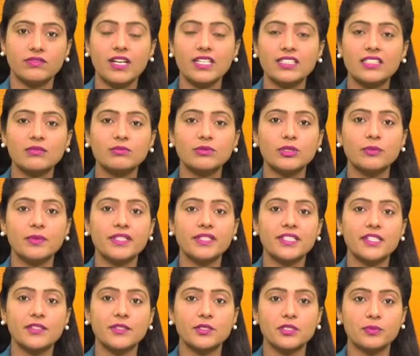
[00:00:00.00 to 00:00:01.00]
వెల్కమ్ టు
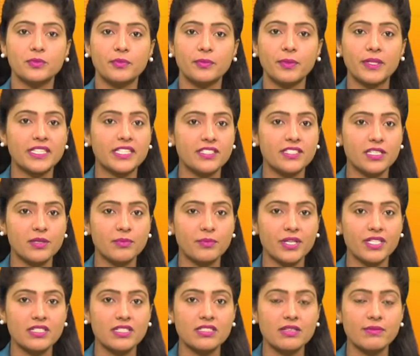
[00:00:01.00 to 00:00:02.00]
బీటీ న్యూస్ ప్రతిక్షణం
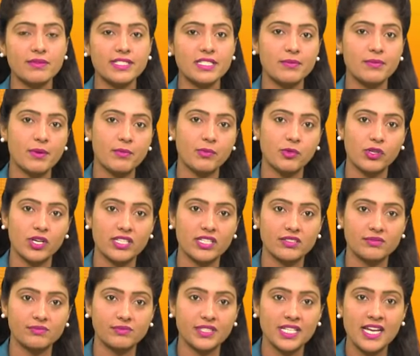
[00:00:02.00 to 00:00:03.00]
ప్రజా సమస్యపై
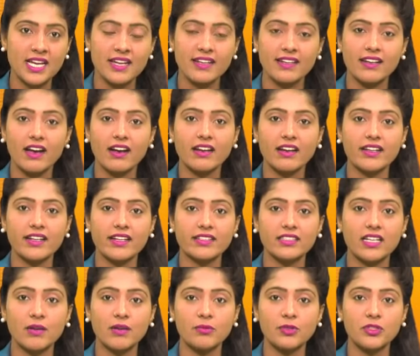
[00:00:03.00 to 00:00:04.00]
పోరాటం
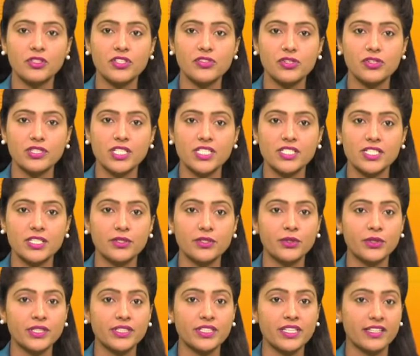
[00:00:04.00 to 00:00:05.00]
నాగరికత అభివృద్ధి చెంది
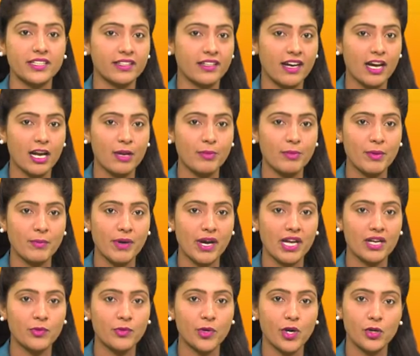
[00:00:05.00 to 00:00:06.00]
చంద్రుడు ఇతర గ్రహాలపై
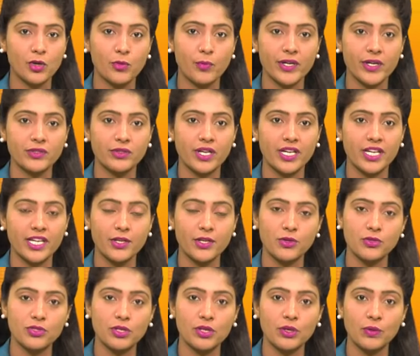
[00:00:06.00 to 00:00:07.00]
మానవుడు అడుగుపెడుతున్న ఈ
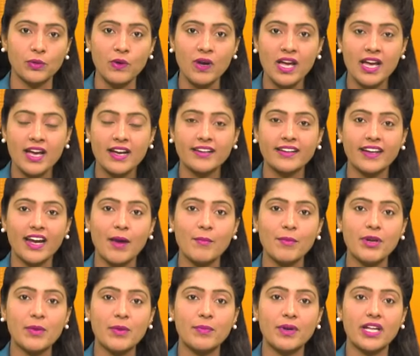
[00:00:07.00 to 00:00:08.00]
రోజుల్లో
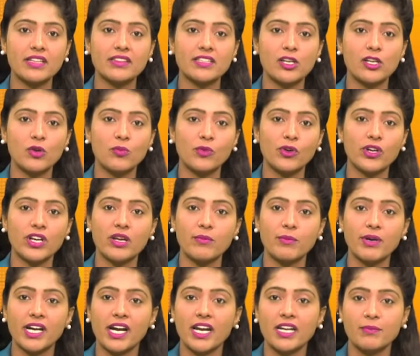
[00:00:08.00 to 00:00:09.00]
గ్రామీణ ప్రాంతాల్లో
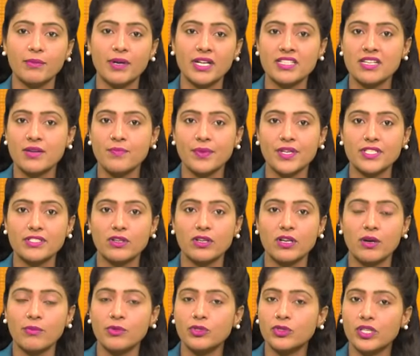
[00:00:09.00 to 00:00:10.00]
మూఢనమ్మకాల్ని మాత్రం ప్రజలు
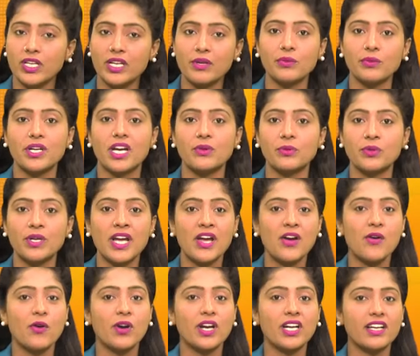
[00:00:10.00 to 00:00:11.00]
నమ్ముతూనే ఉన్నారు
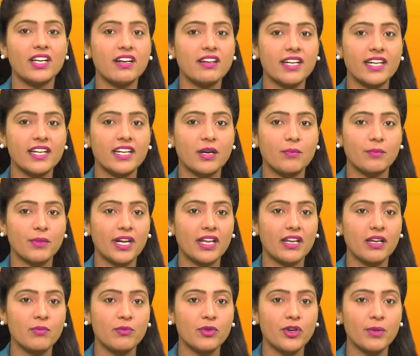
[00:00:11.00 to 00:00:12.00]
ఒకట రెండా
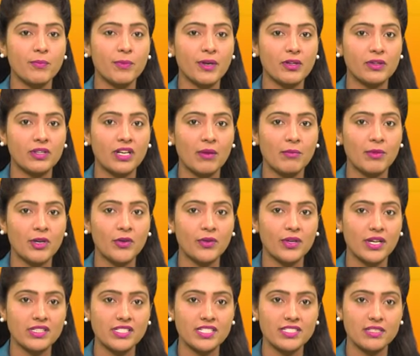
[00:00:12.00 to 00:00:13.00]
మండలంలోని పలు గ్రామాల్లో
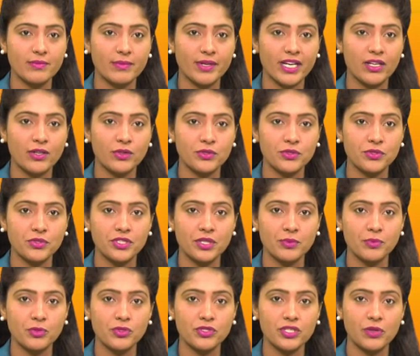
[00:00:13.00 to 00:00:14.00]
రాత్రి సమయాల్లో
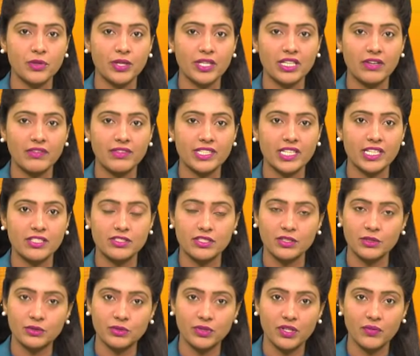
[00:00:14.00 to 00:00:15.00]
క్షుద్ర పూజలు యథావిధిగా
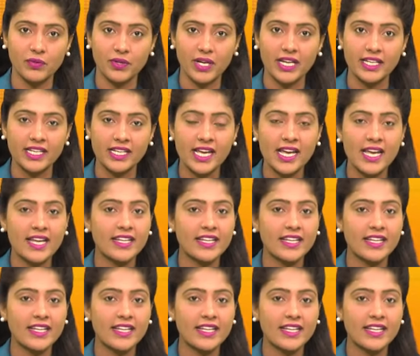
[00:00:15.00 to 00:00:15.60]
జరుగుతూనే ఉన్నాయి